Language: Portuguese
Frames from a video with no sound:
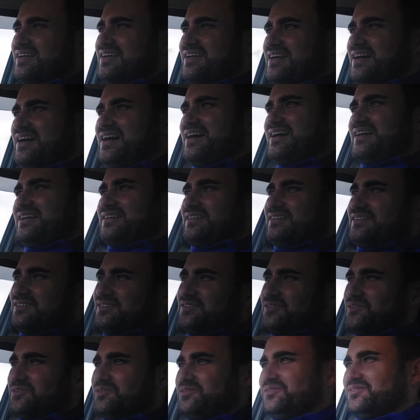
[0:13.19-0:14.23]
Cara,
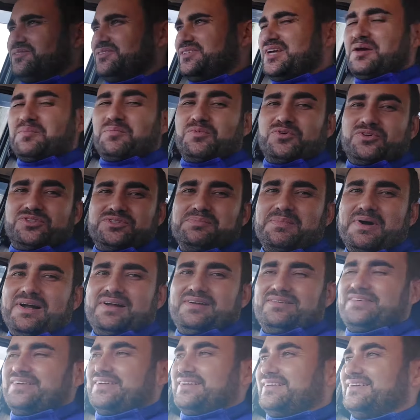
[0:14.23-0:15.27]
o Juninho é bom
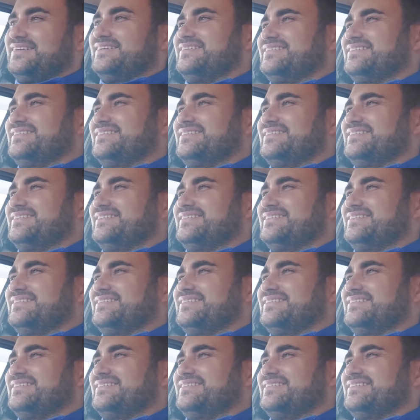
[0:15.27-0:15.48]
demais, velho.